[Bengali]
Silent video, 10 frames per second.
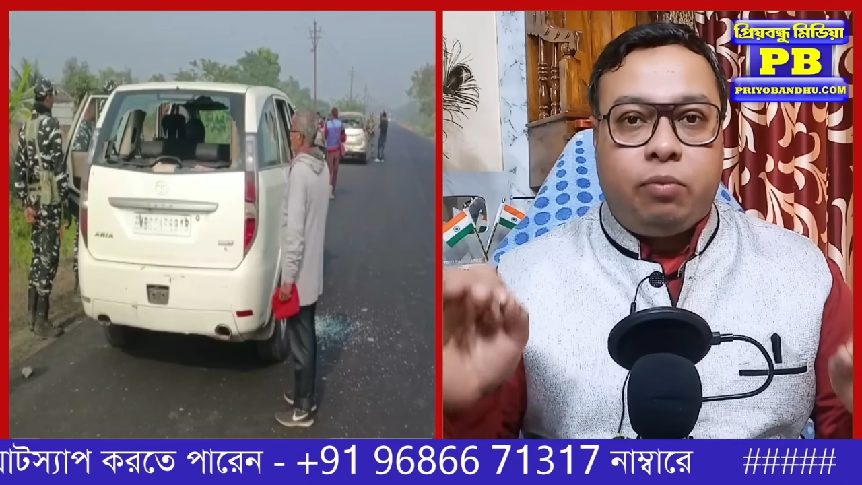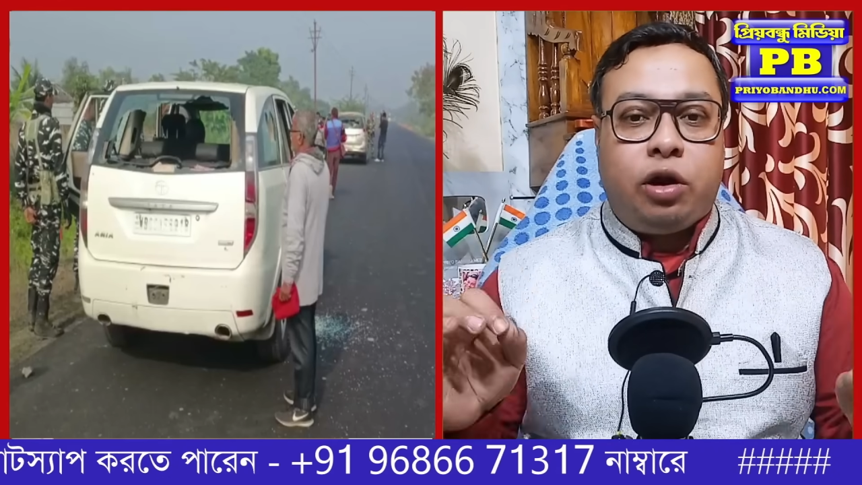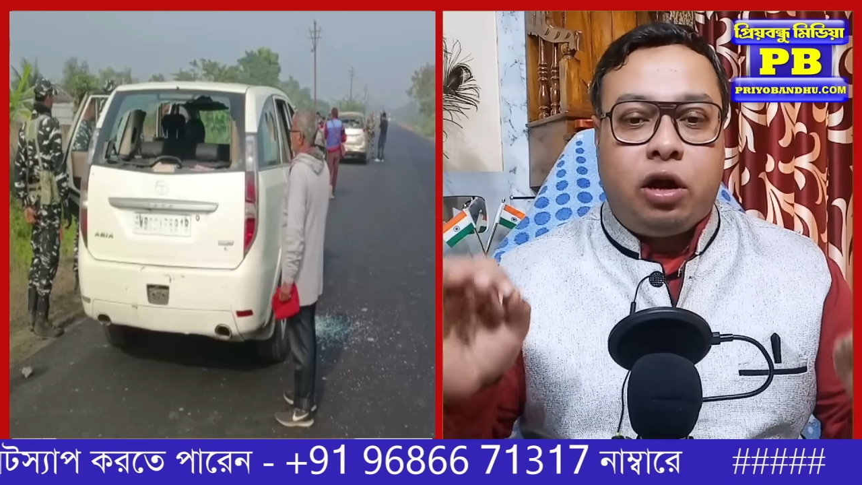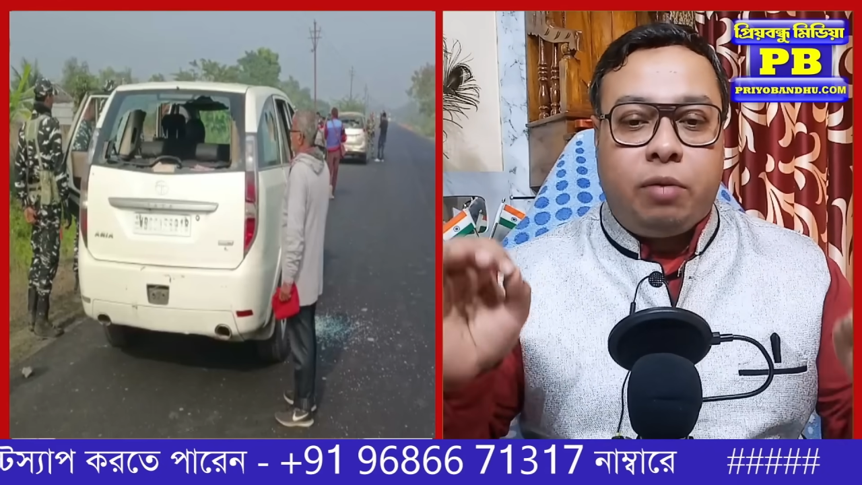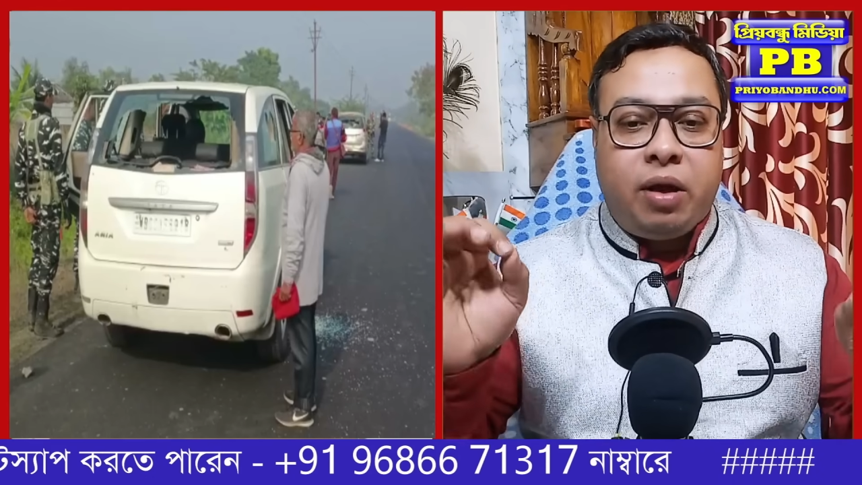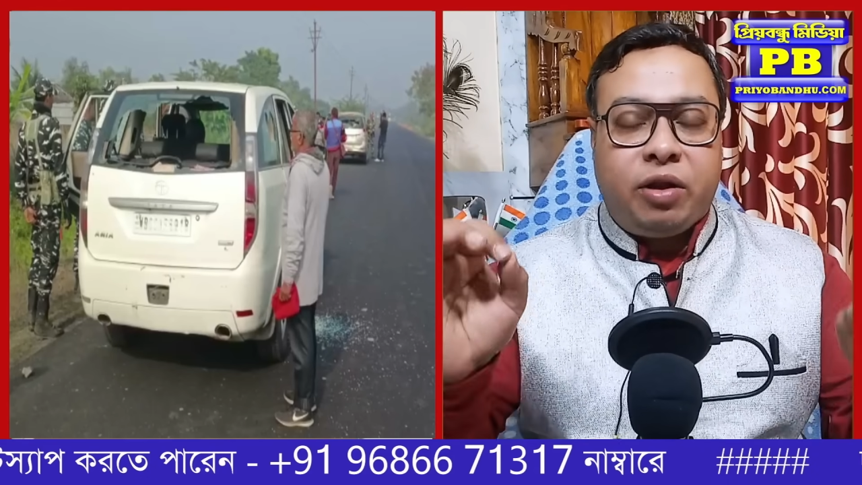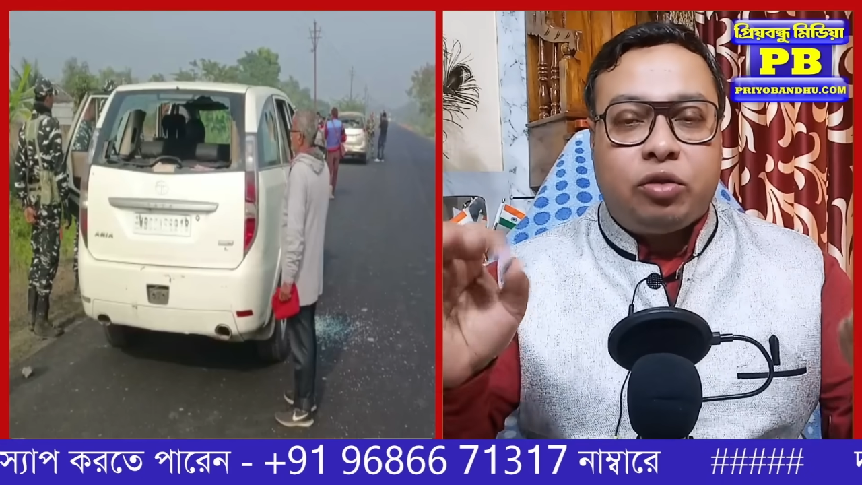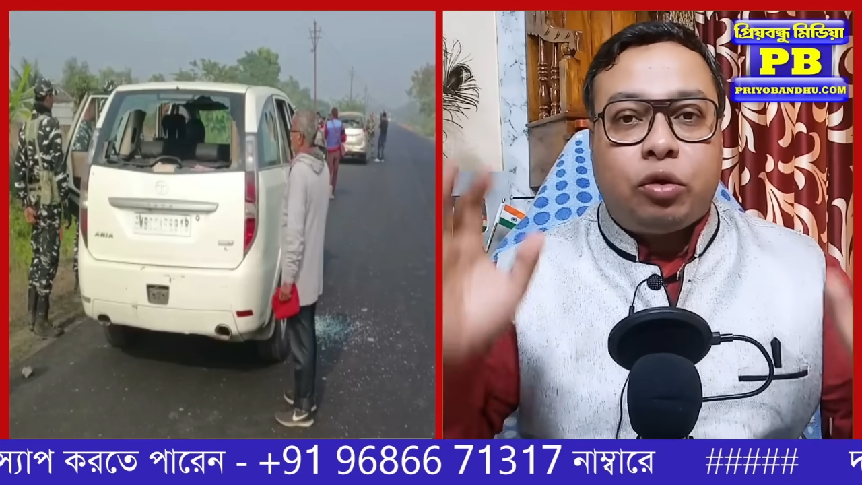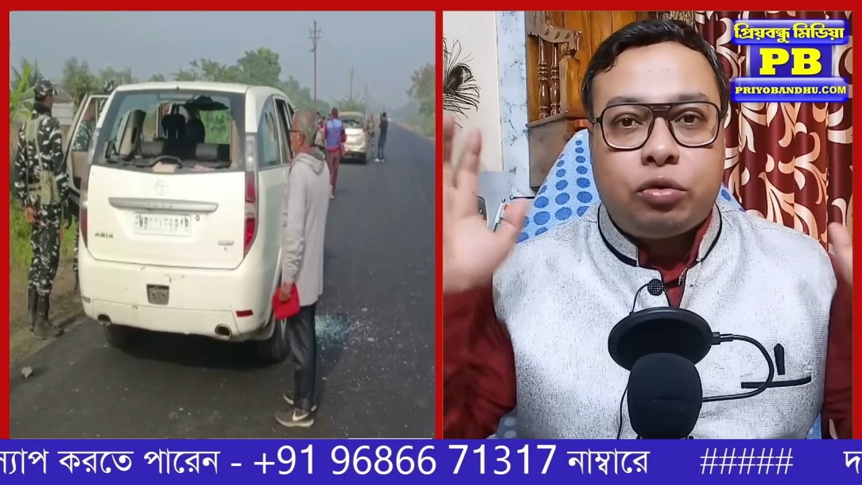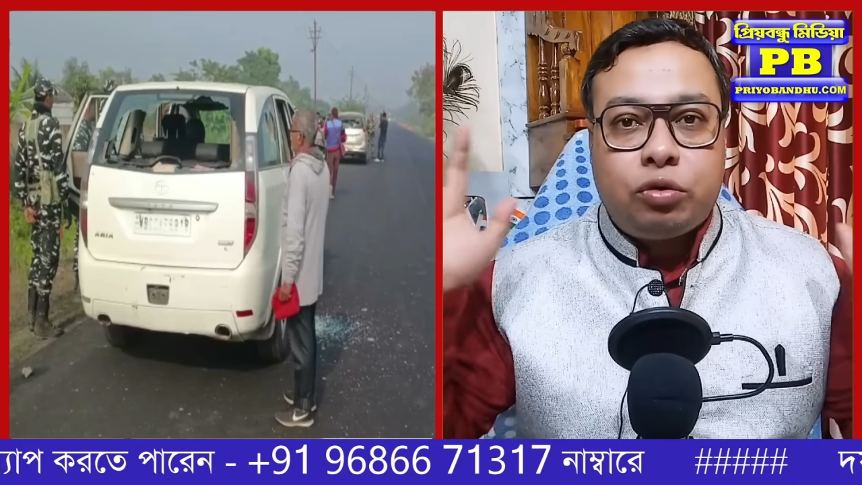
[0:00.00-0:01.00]
বলা হবে আমরা
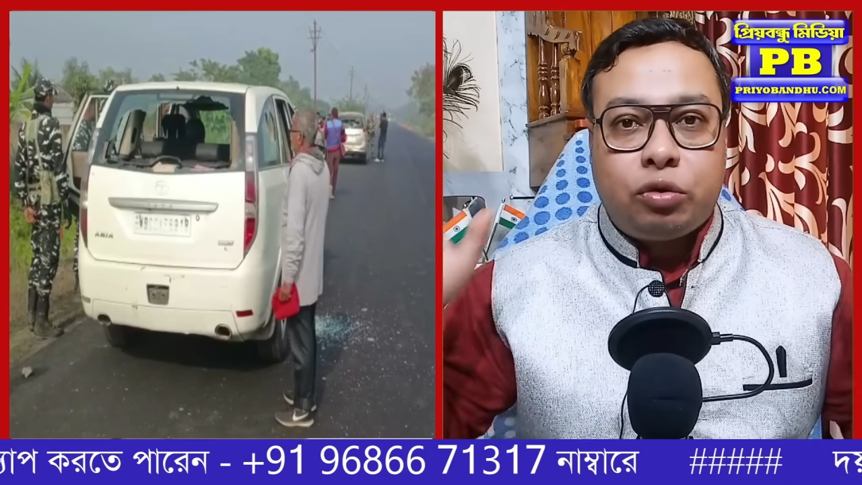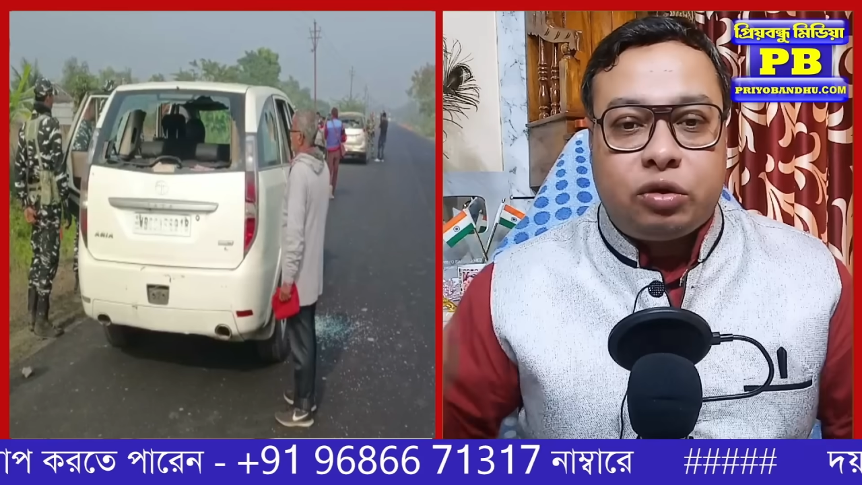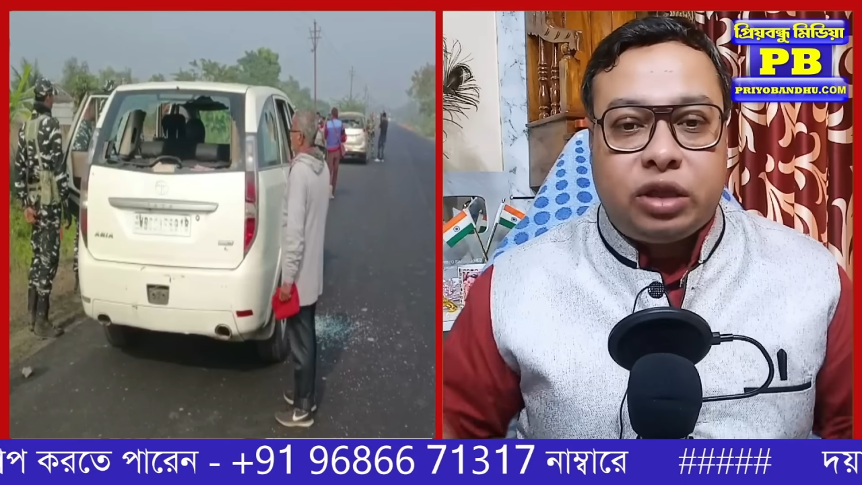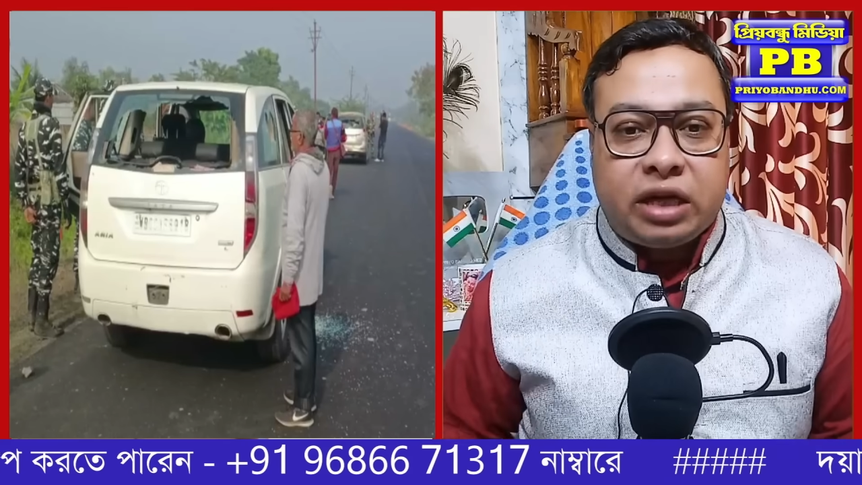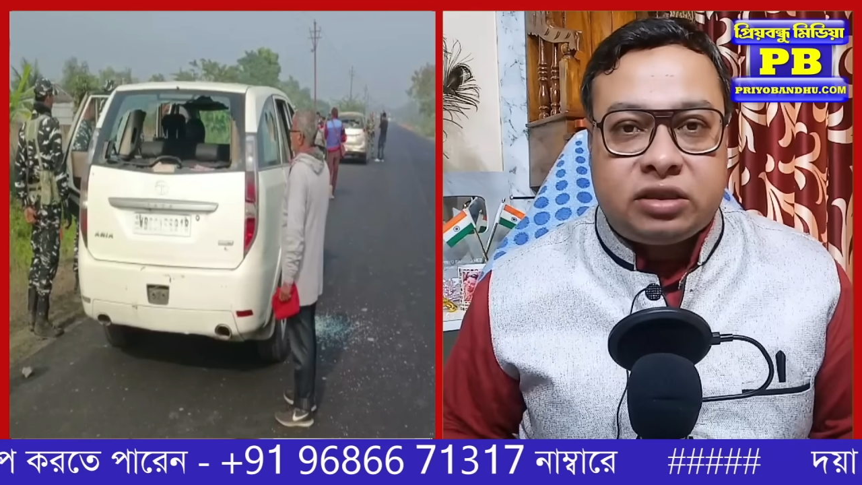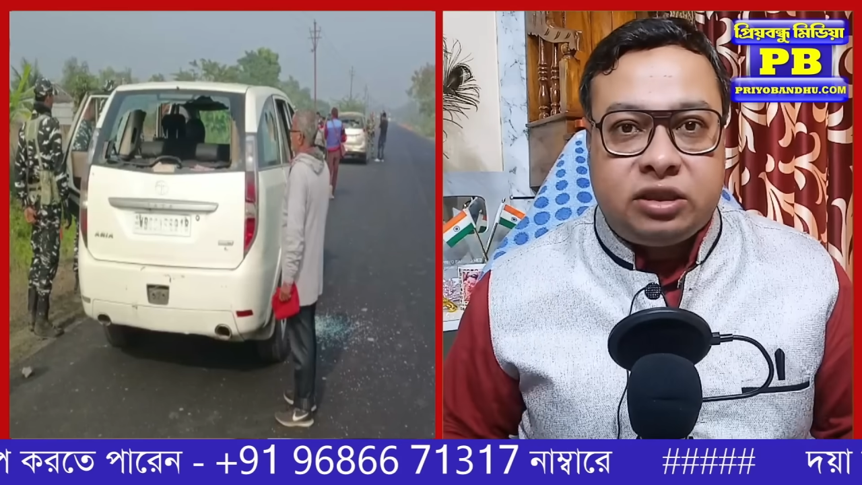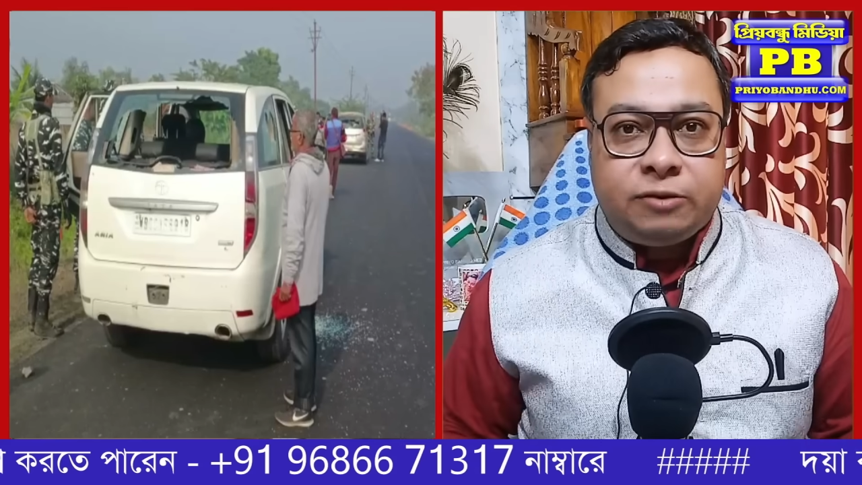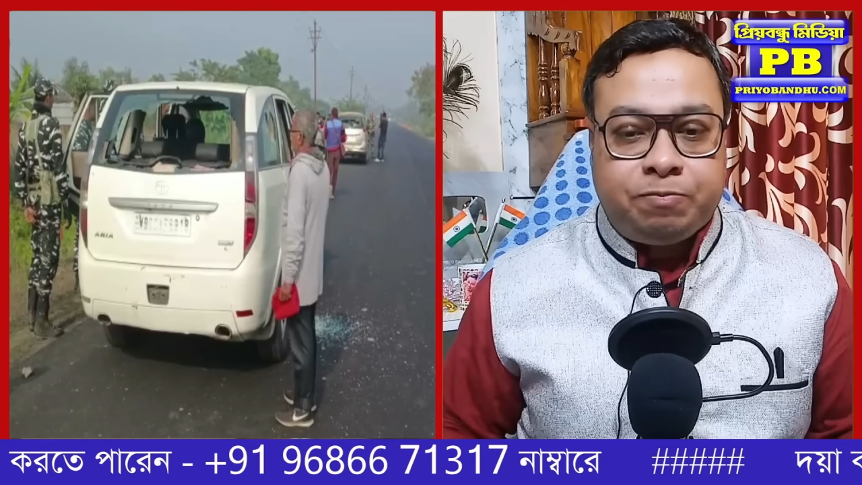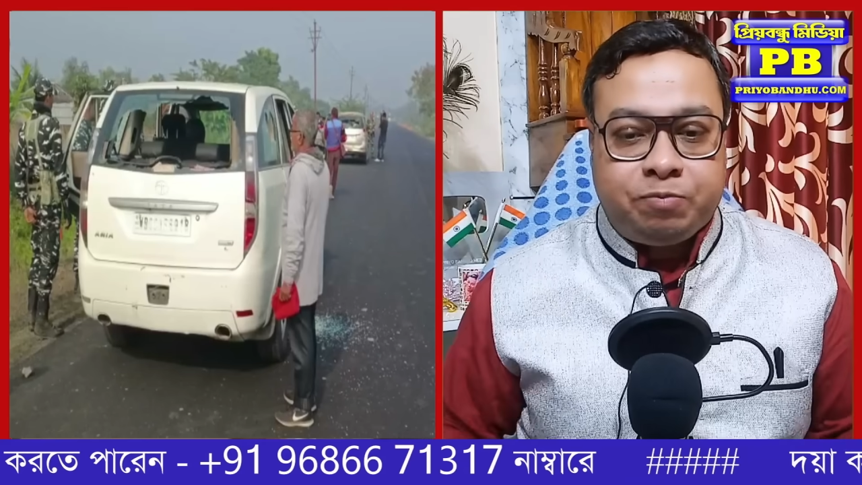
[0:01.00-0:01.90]
তদন্ত করতে আসছি